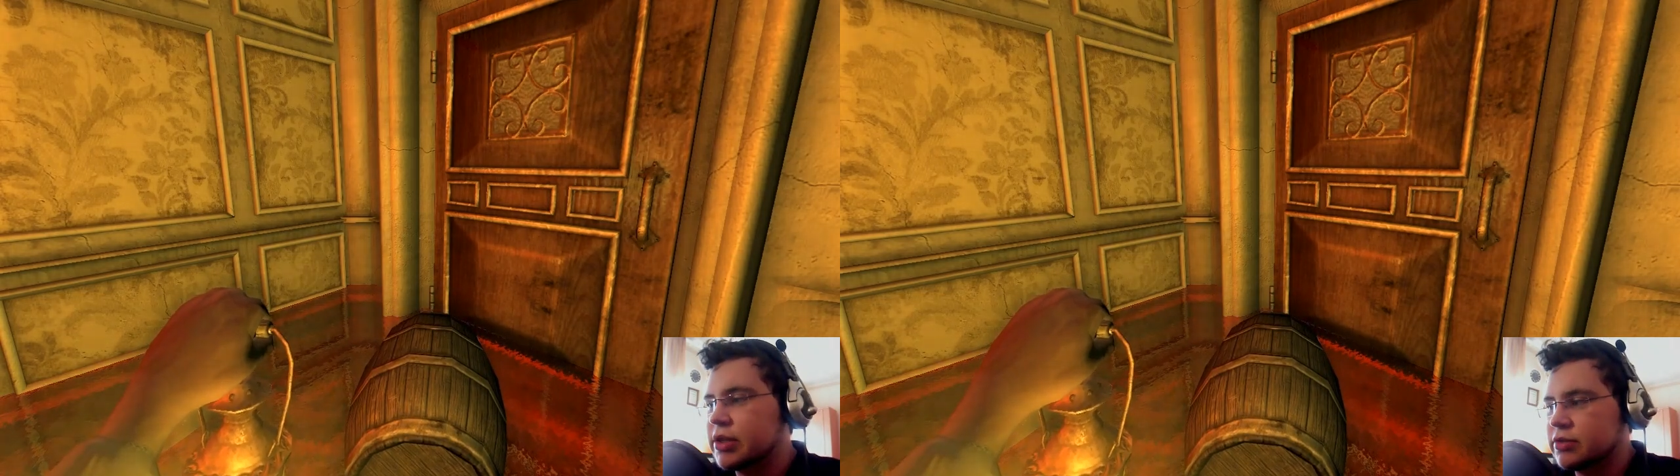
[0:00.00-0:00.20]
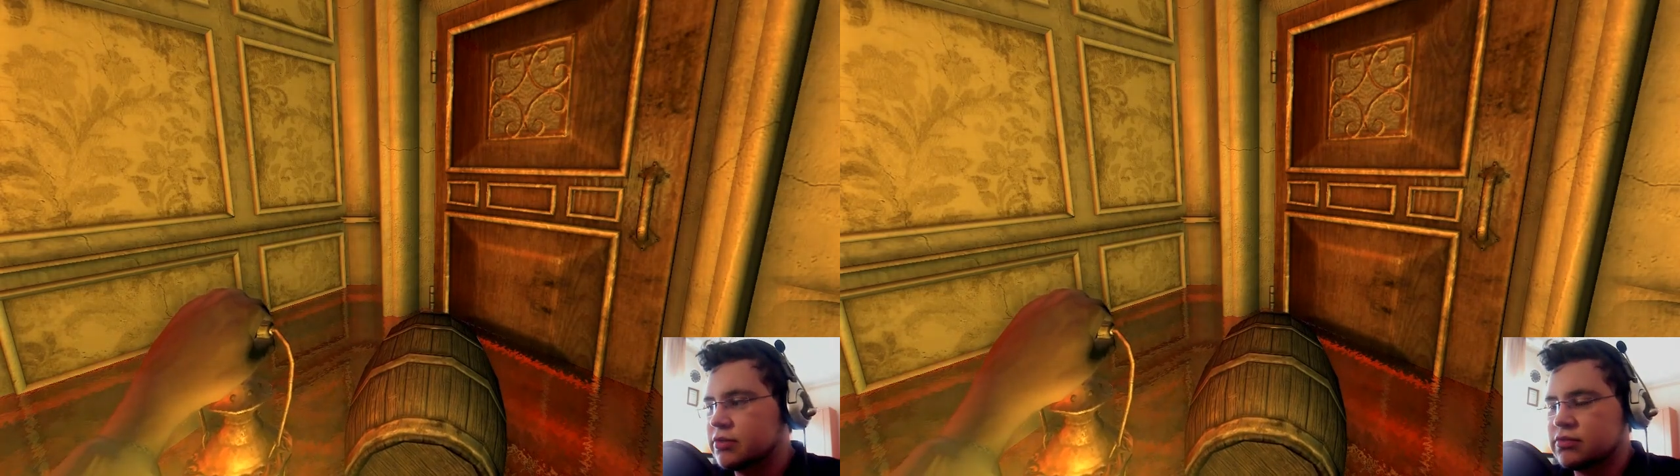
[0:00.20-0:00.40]

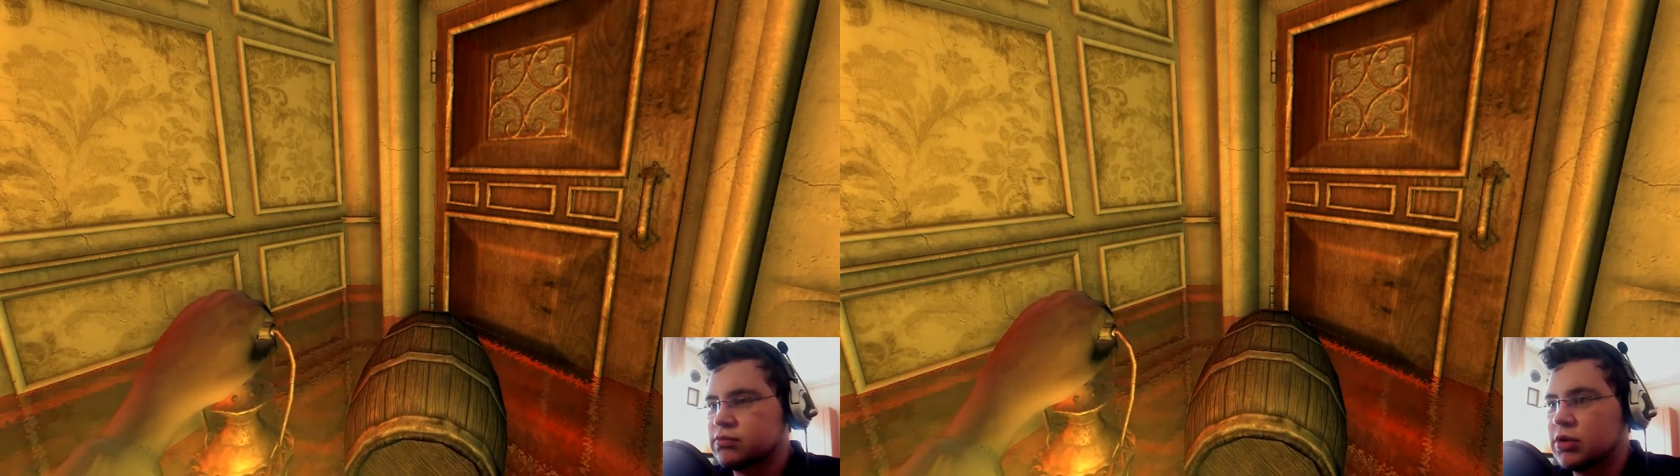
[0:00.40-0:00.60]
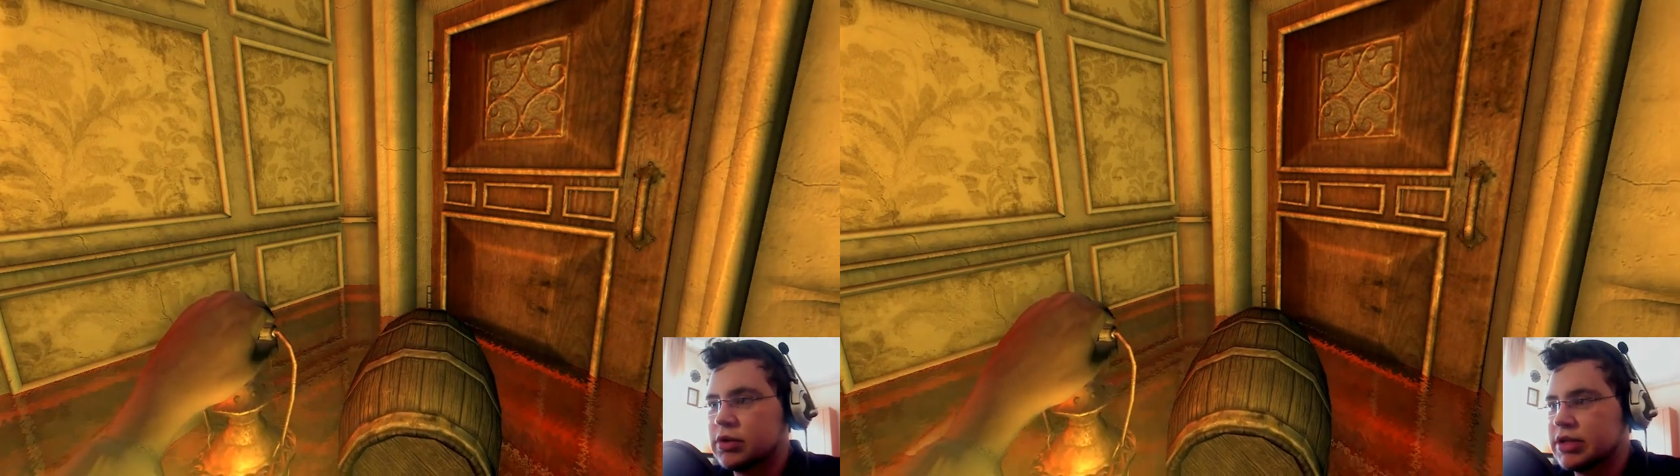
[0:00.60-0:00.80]
Also,
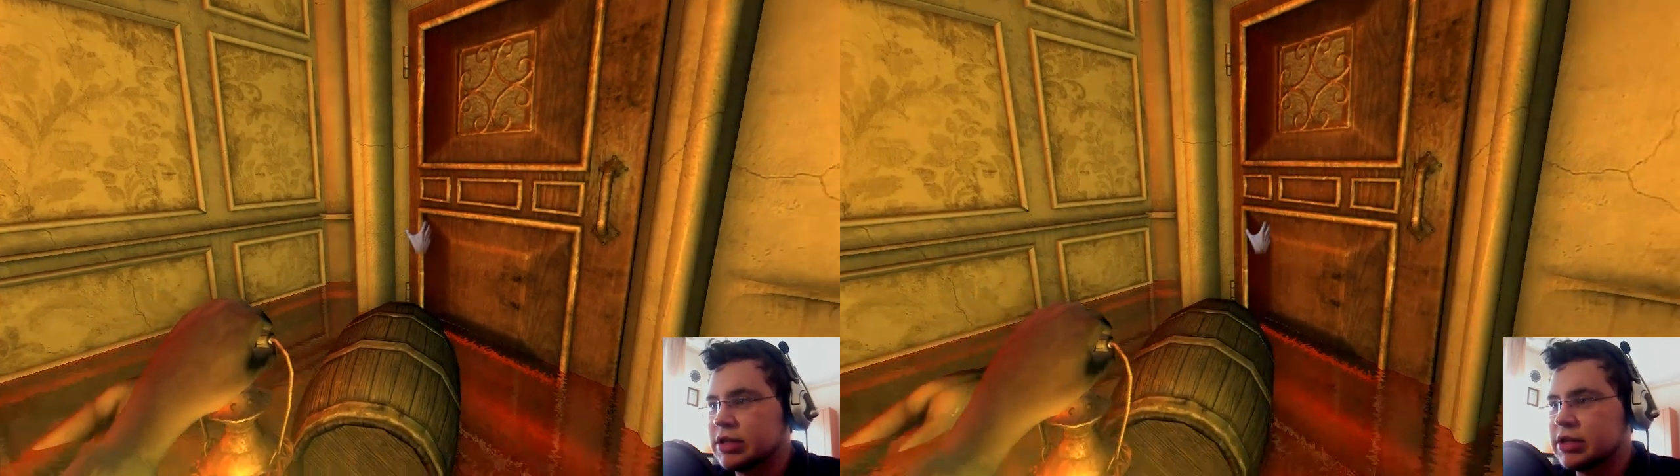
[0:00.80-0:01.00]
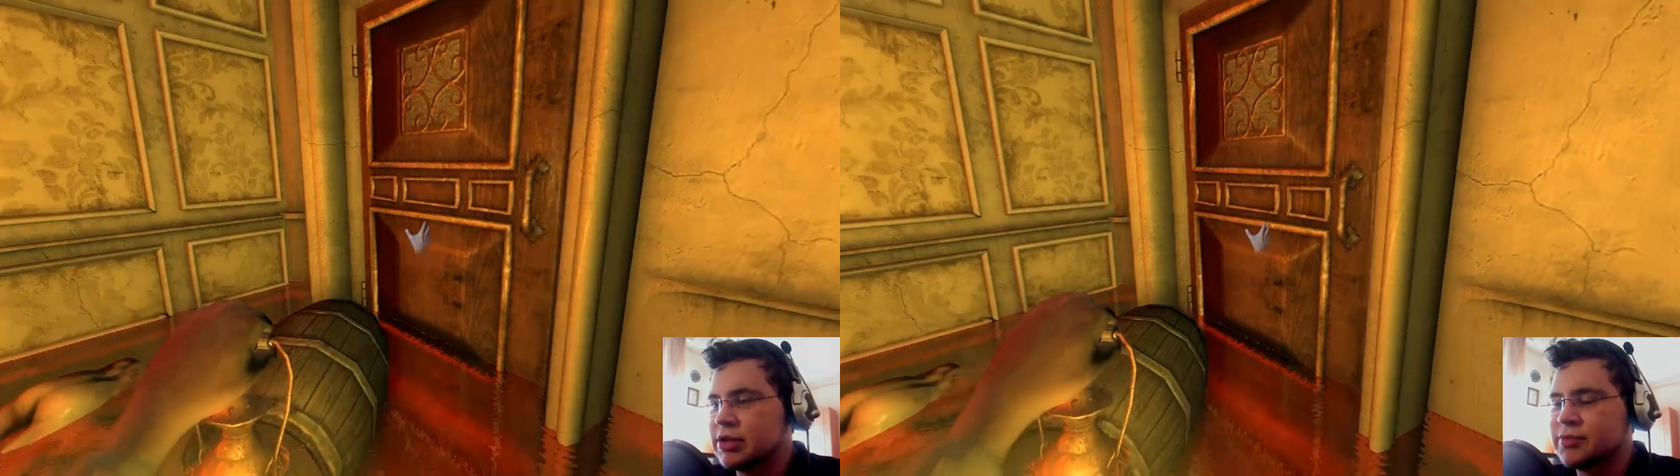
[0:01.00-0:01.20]
boah, hat, ich habe